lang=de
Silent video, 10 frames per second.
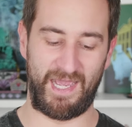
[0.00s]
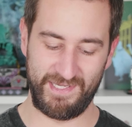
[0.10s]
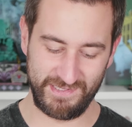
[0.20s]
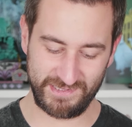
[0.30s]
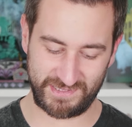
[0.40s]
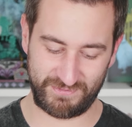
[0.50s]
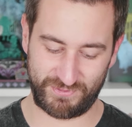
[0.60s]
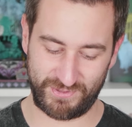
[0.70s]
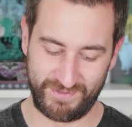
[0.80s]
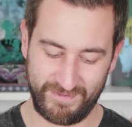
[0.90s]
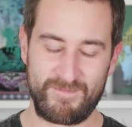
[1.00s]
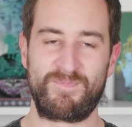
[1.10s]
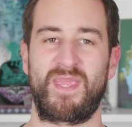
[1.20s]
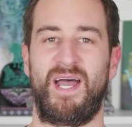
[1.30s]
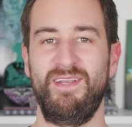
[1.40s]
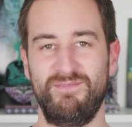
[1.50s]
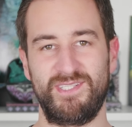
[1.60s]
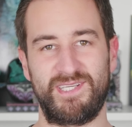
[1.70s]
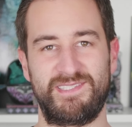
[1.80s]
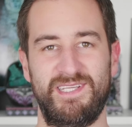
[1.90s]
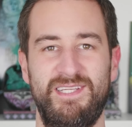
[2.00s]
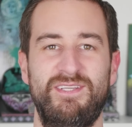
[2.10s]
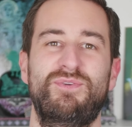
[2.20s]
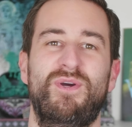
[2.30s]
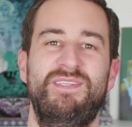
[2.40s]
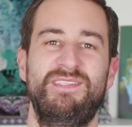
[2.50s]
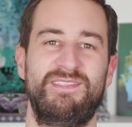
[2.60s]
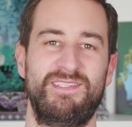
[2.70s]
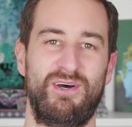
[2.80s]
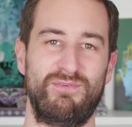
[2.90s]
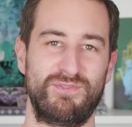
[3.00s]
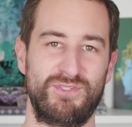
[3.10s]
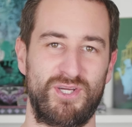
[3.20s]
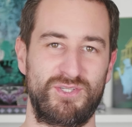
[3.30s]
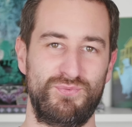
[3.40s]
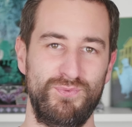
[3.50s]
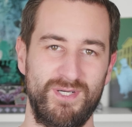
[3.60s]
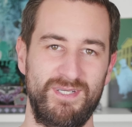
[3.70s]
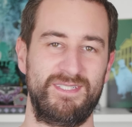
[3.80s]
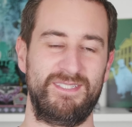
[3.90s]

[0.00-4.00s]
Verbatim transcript: Einiges davon hatten wir tatsächlich sogar dieses Jahr auf unserer Tour.